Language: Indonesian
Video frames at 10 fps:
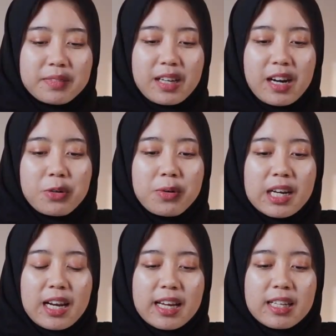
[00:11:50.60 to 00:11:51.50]

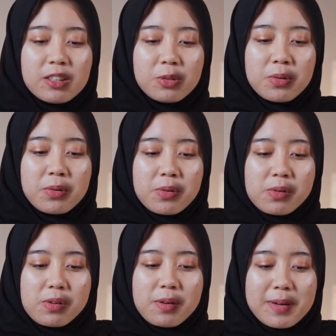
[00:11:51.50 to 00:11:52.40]
keraguan lain tuh
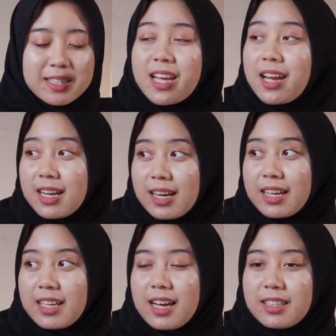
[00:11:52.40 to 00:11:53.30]
pasti ada
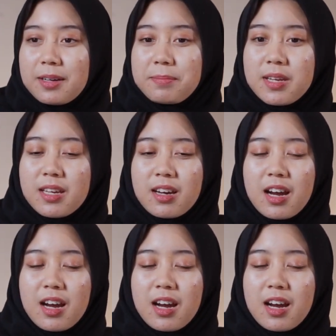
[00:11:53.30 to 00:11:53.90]
lah ya tapi yeah.